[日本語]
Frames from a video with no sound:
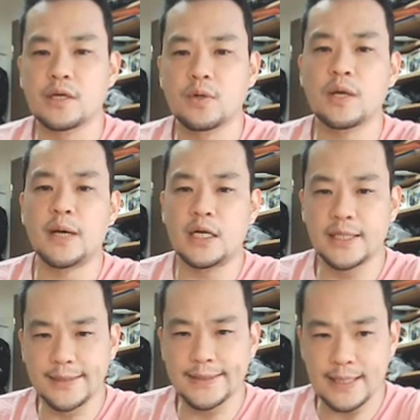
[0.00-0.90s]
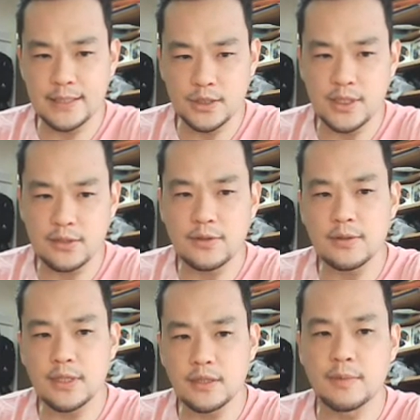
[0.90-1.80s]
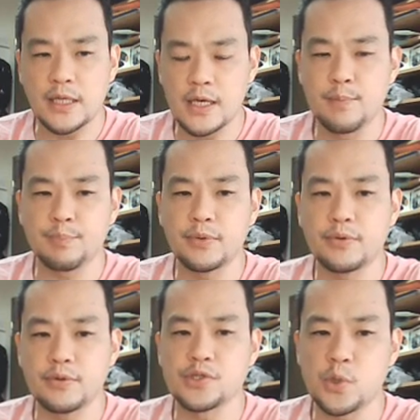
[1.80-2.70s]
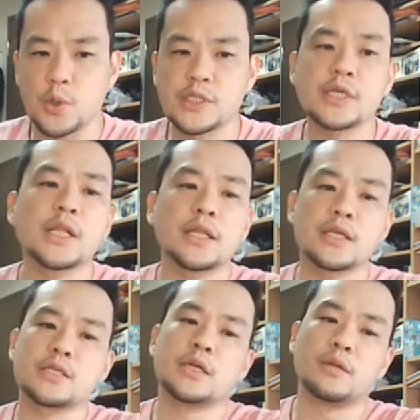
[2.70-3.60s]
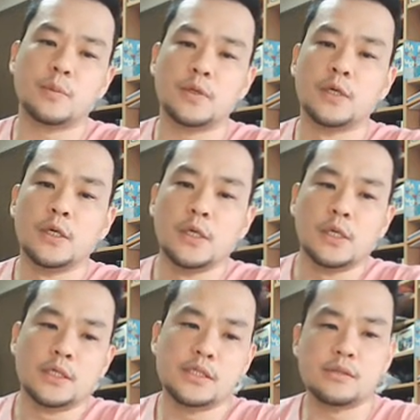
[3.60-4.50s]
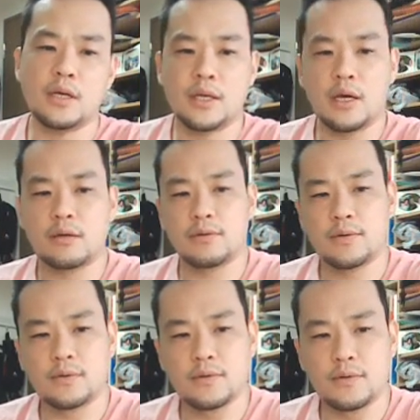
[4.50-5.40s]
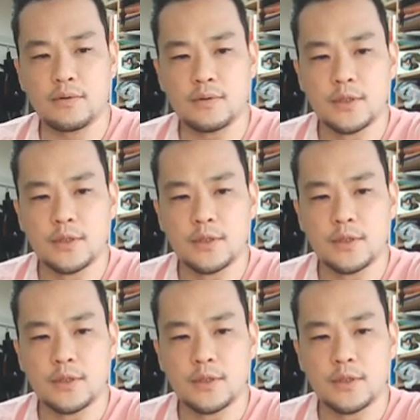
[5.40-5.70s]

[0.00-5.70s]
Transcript: これがまあ立憲主義と言われる、まあ、憲法の常識なんですけれども、実はね、あのー、